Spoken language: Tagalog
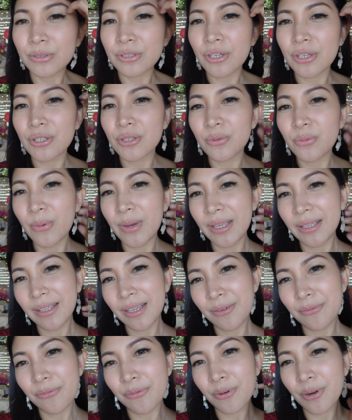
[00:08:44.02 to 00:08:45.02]
Just
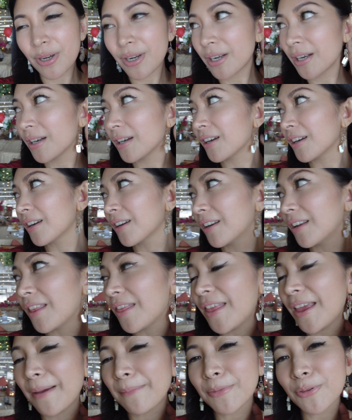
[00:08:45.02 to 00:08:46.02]
waiting for
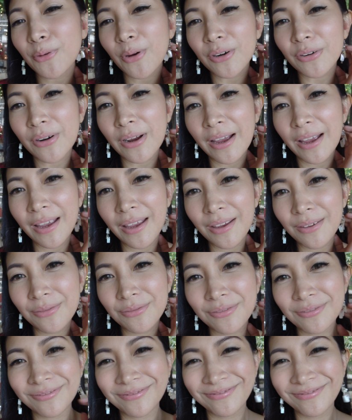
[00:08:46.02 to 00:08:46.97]
them to arrive.